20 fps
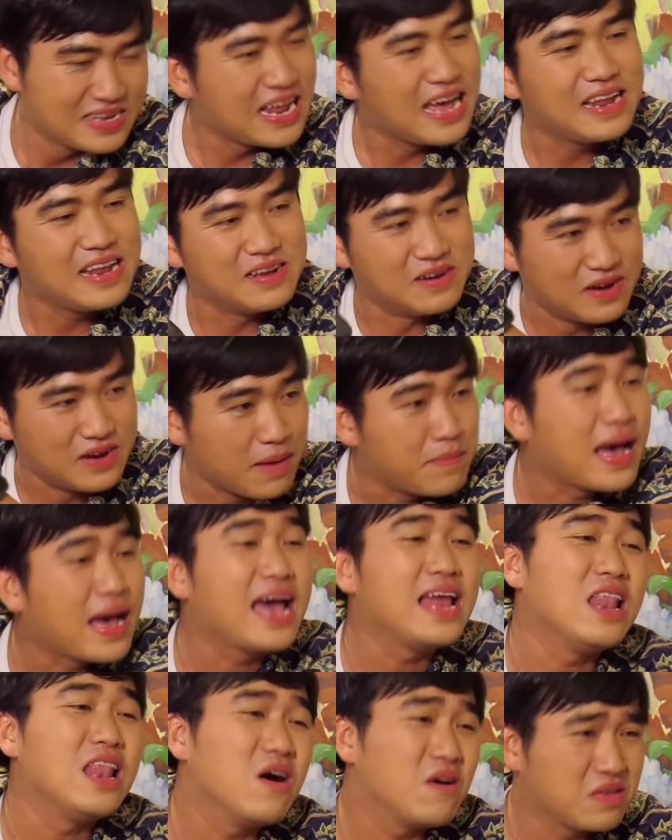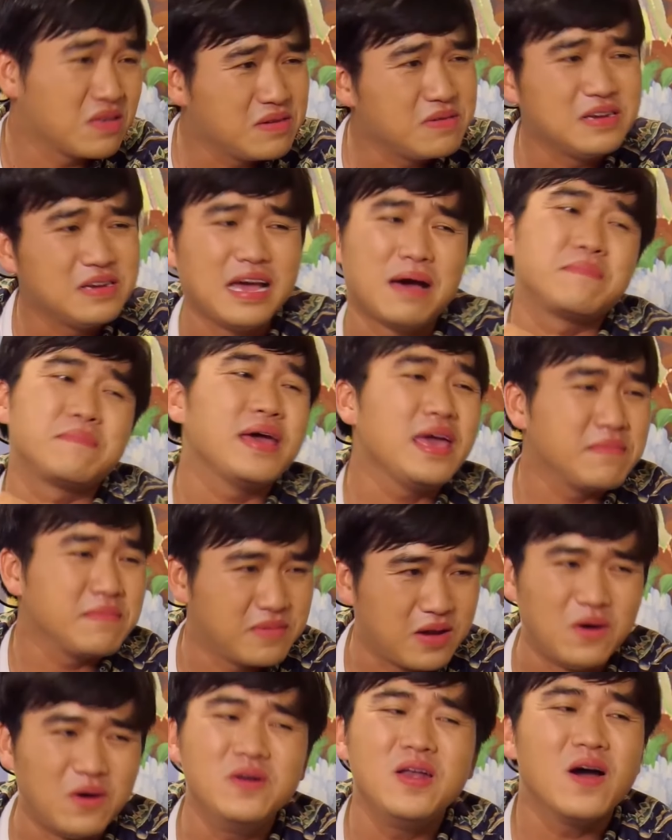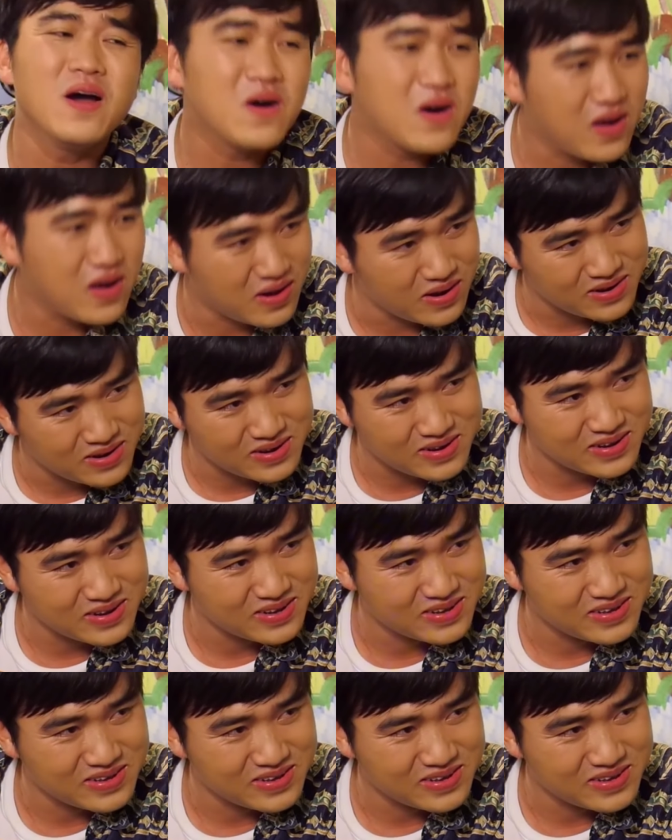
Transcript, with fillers: ra đường gặp ai lo chứ gặp em khỏi lo đúng rồi